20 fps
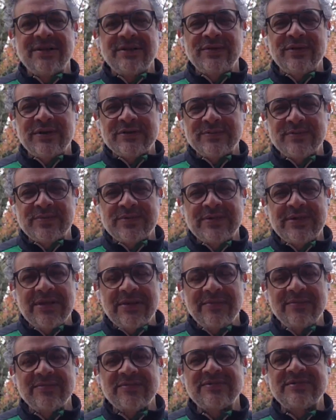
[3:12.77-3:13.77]
nós
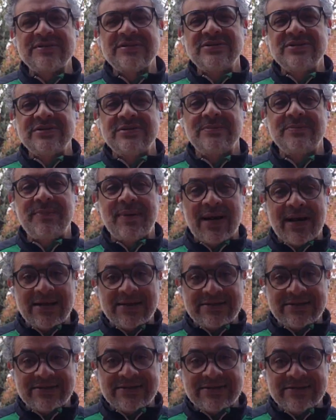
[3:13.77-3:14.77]
podemos sentir
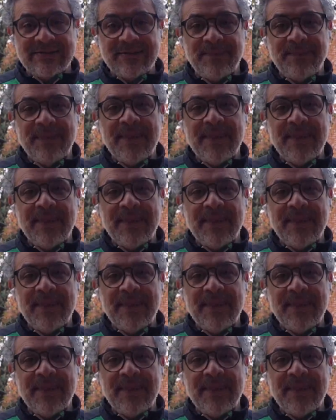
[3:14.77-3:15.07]
paz.